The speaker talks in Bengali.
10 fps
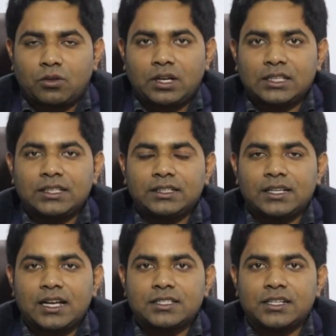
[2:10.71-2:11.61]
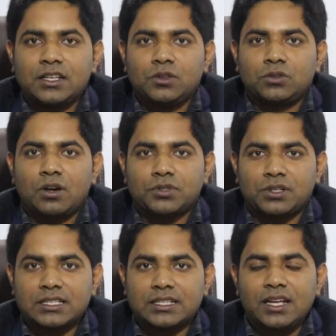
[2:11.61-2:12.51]
কলকাতার দিক থেকে আসতে গেলে দুটো
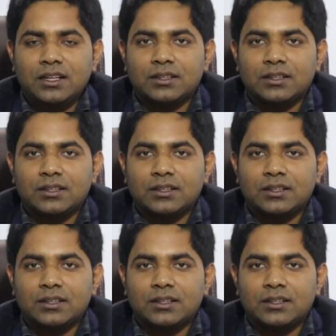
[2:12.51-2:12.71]
অপশন আছে